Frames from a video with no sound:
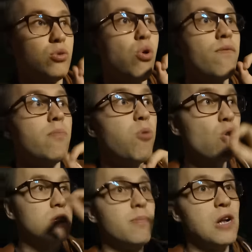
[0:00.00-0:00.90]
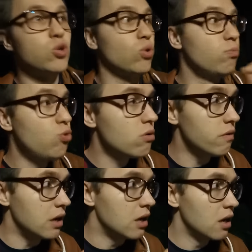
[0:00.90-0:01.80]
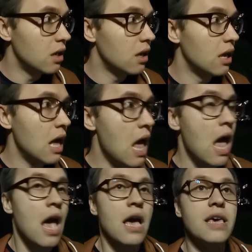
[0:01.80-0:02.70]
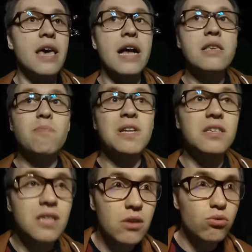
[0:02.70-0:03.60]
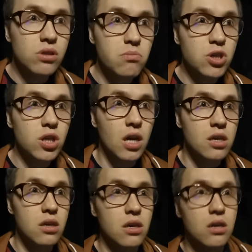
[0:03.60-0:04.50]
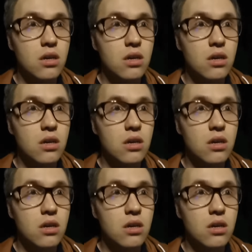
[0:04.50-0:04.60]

слово Бог с большой буквы, и они перестанут замечать,